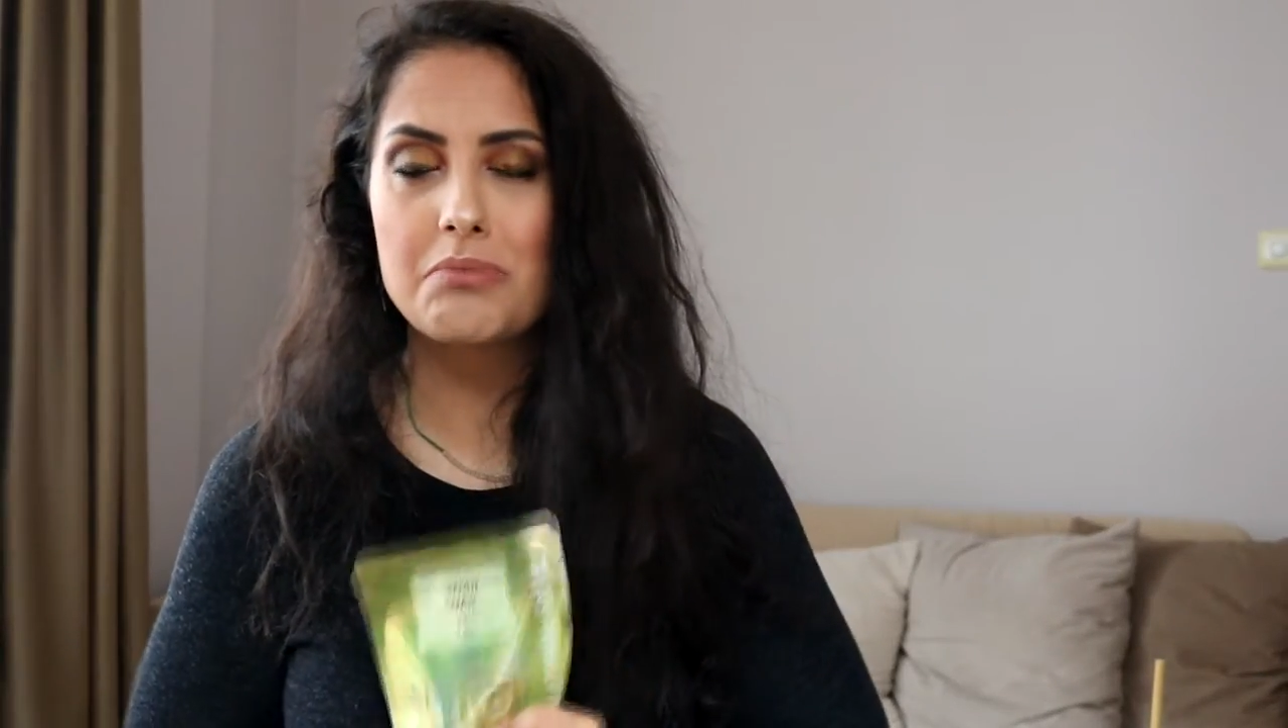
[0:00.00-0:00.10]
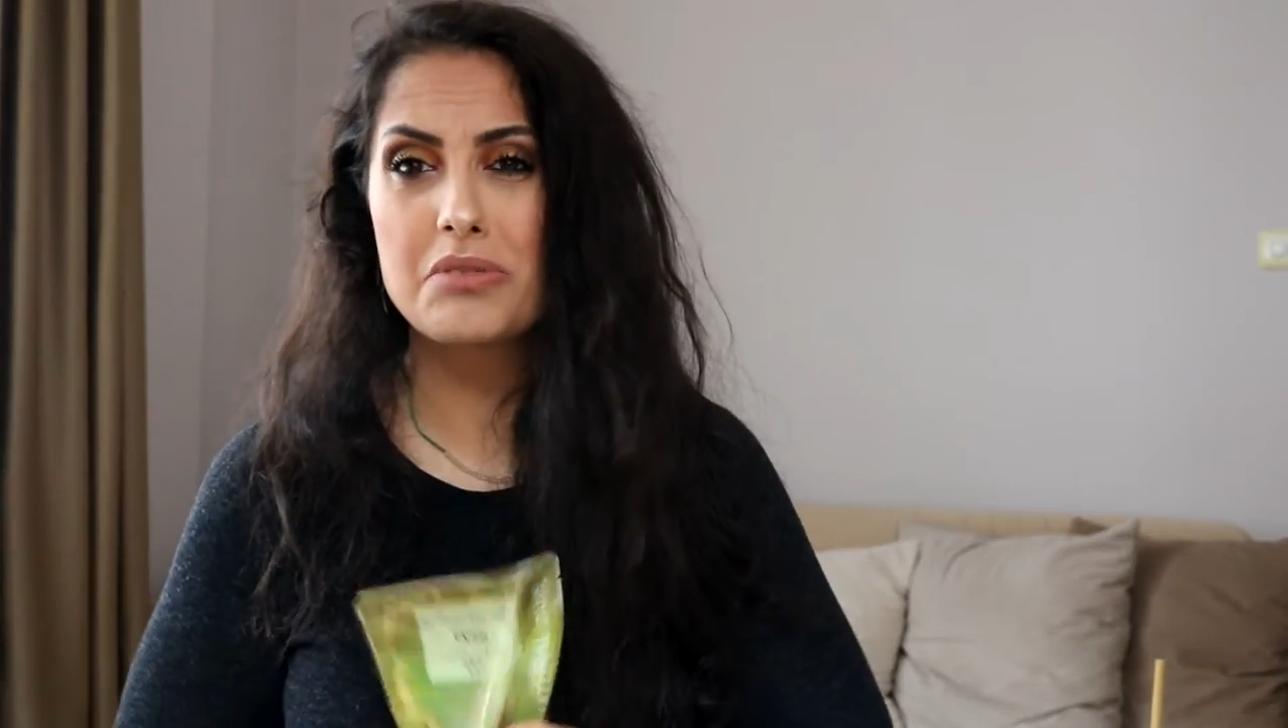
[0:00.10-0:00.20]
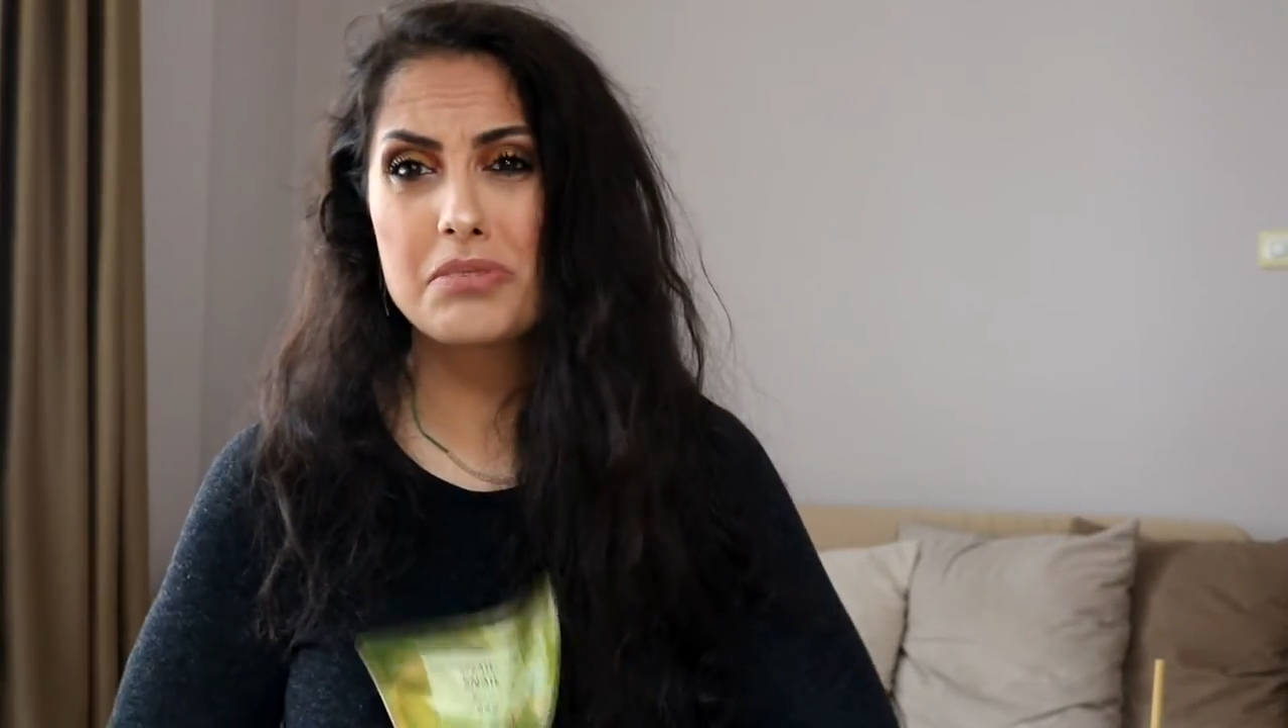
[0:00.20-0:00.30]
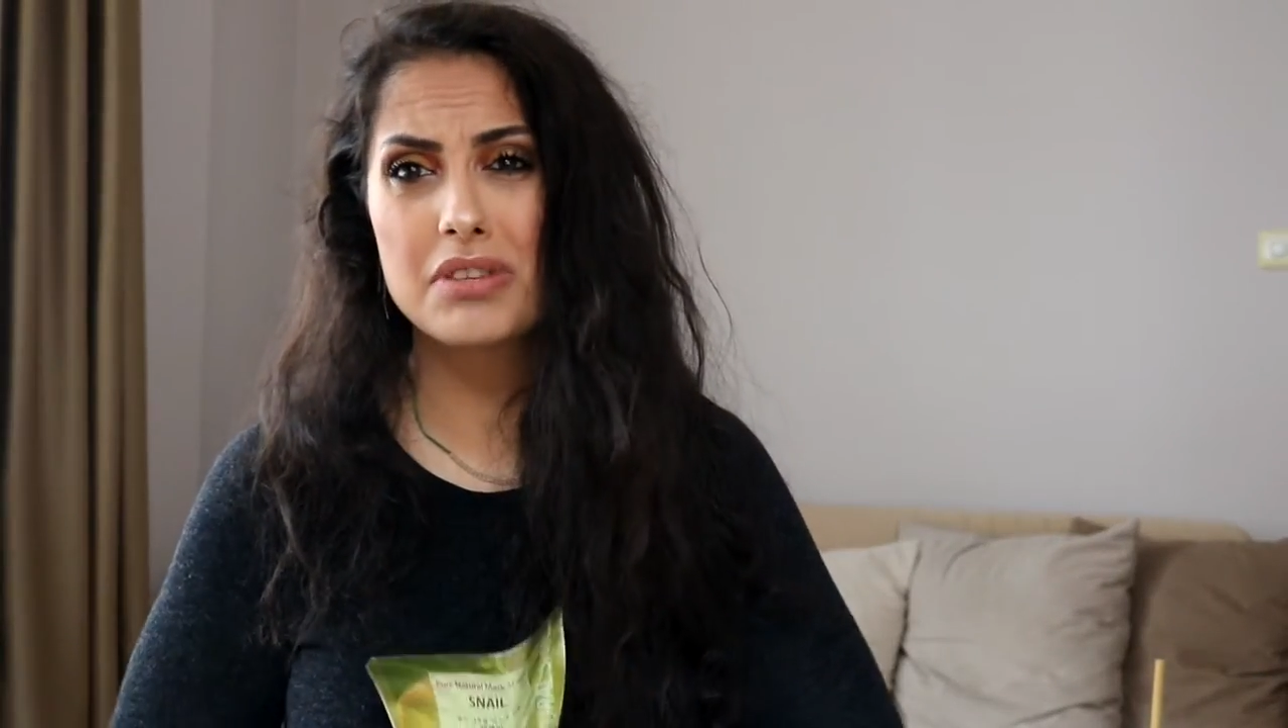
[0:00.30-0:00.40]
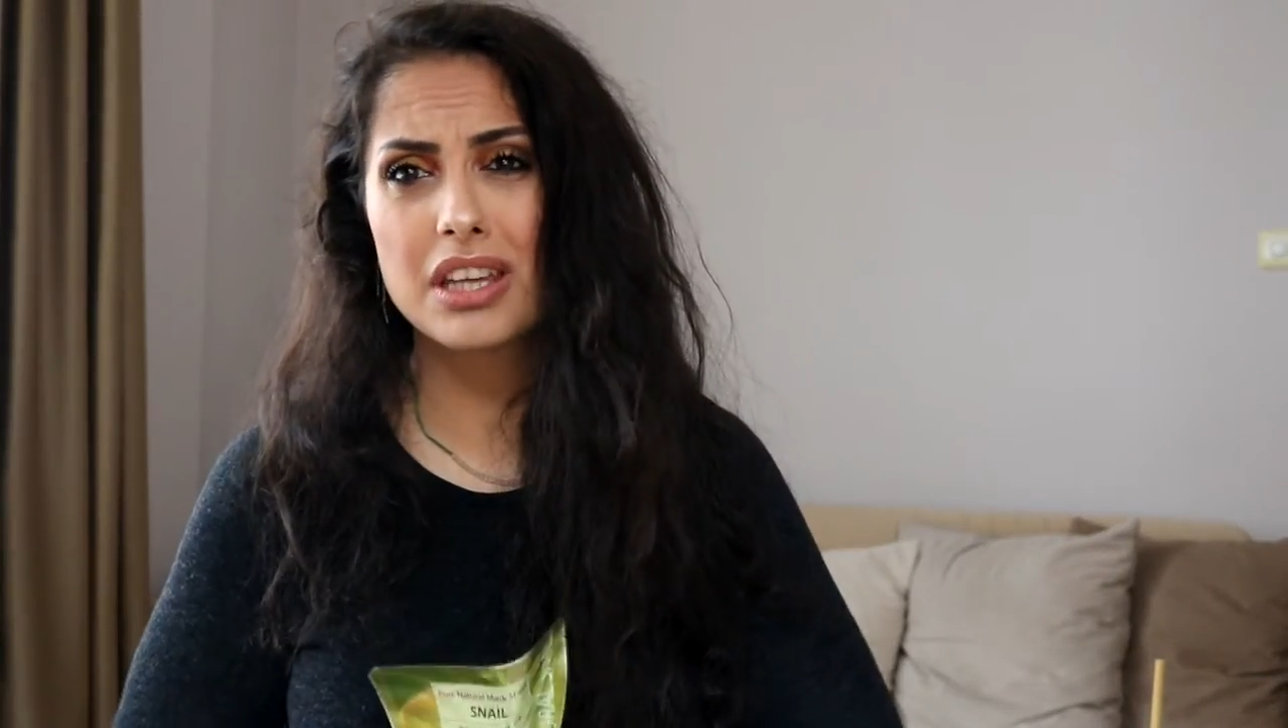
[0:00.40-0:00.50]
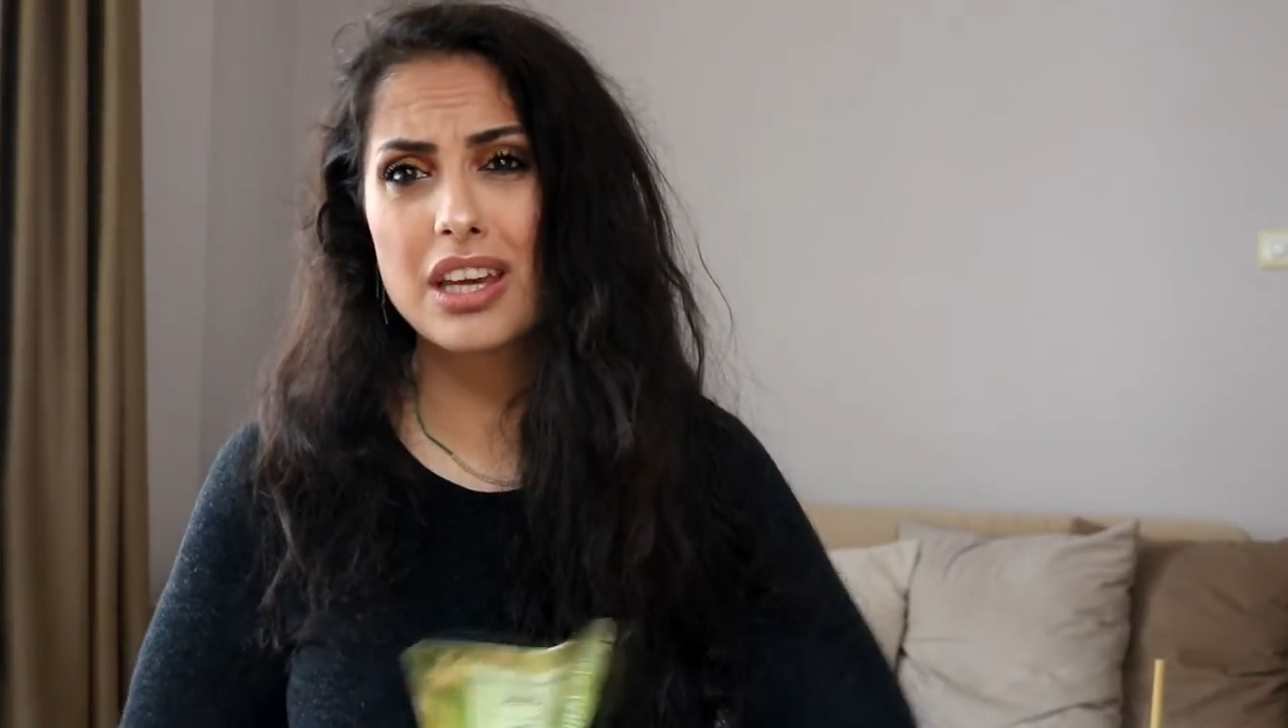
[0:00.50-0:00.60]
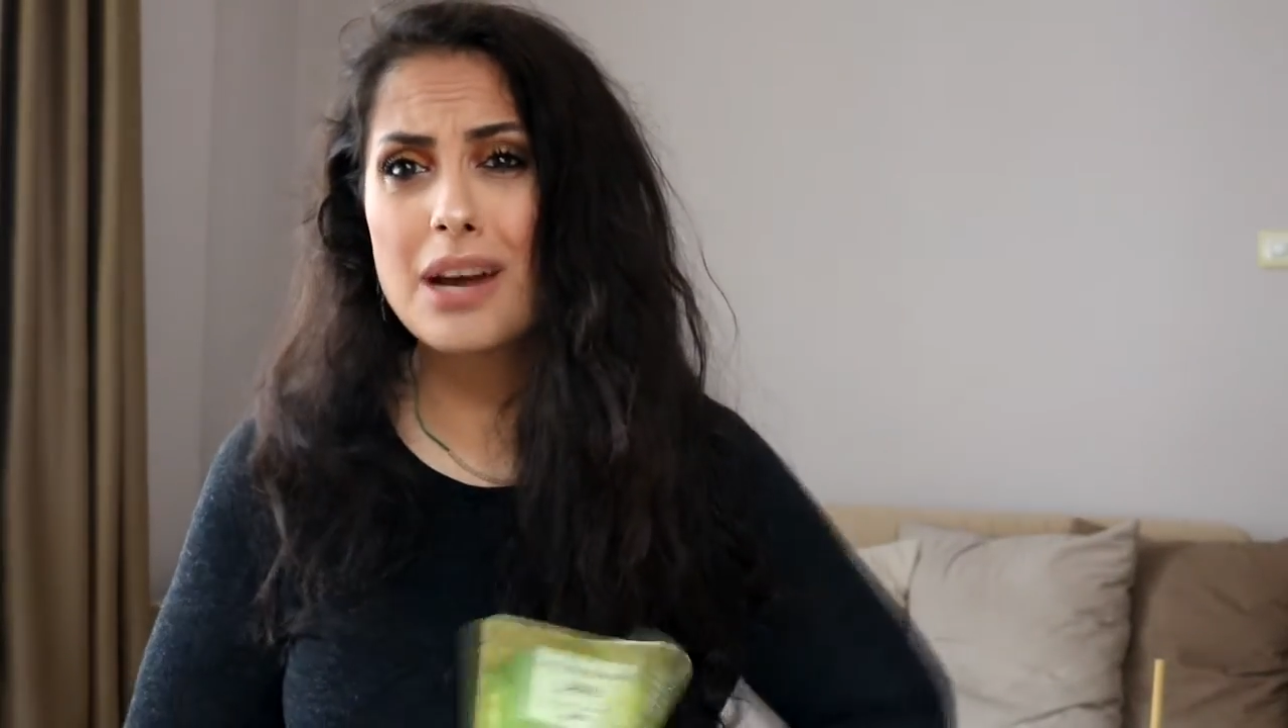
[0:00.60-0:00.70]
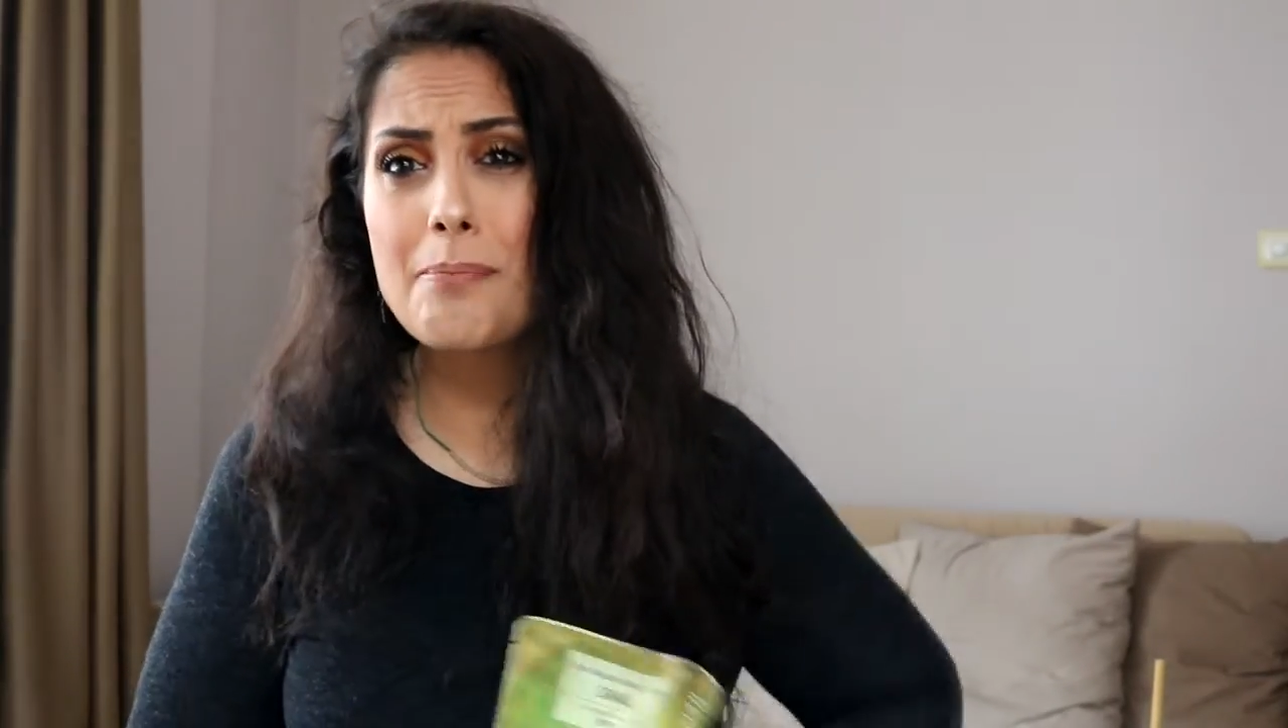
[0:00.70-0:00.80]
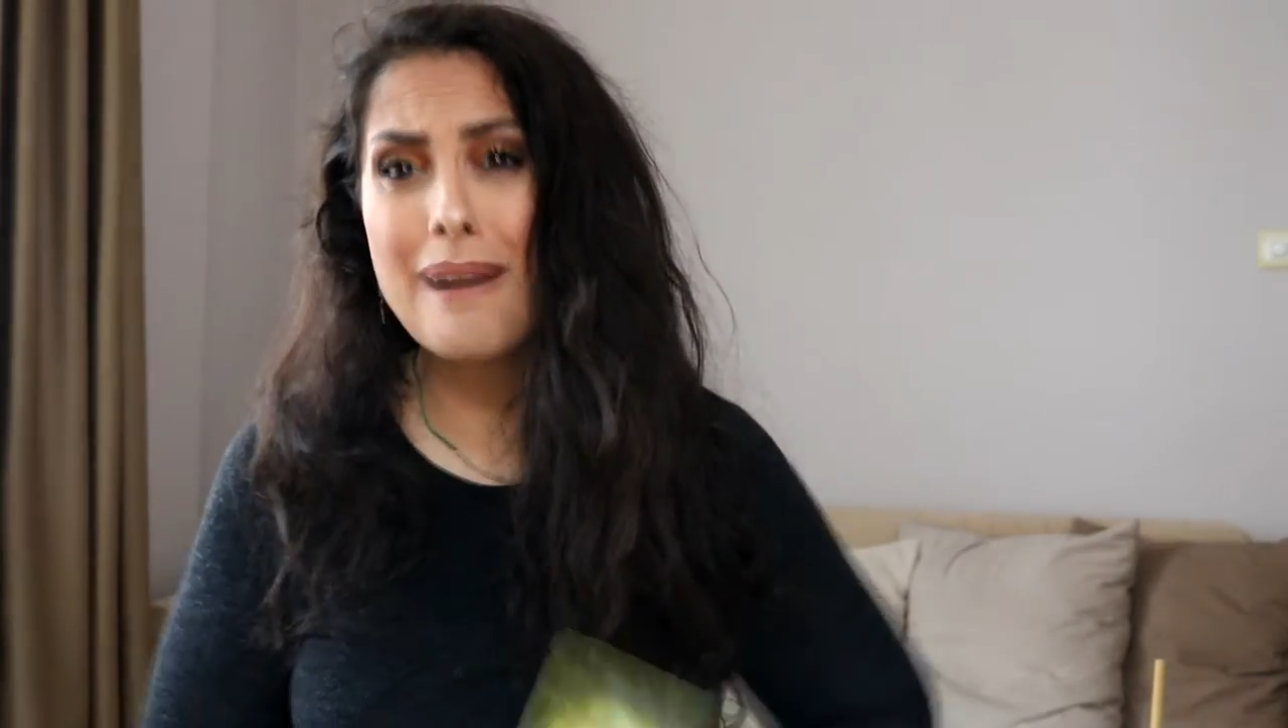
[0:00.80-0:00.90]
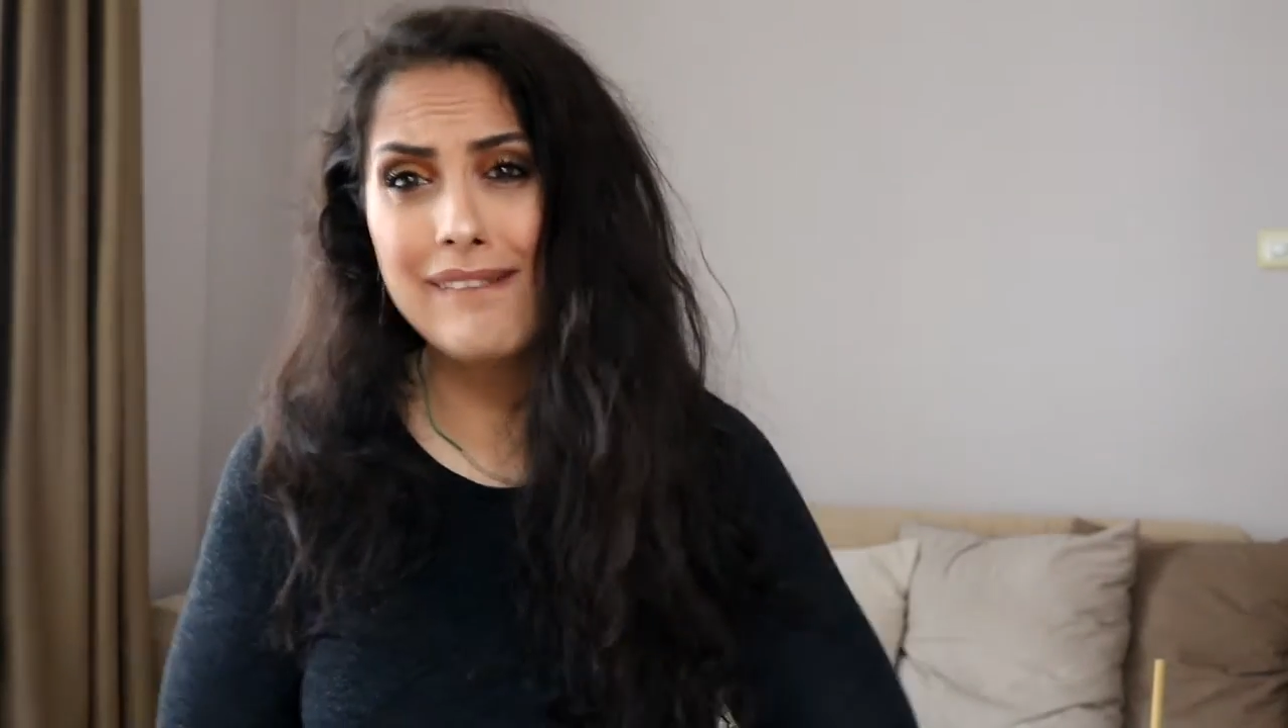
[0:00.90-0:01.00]
20-25
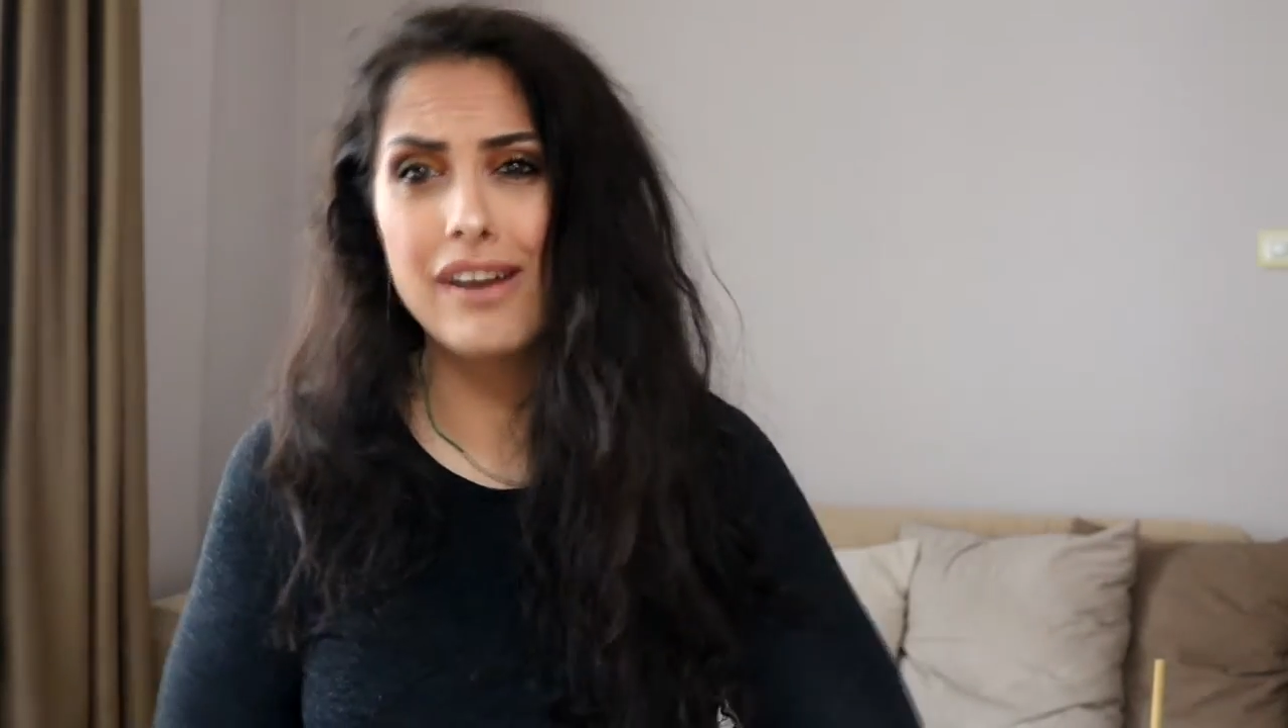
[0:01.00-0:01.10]
dakika.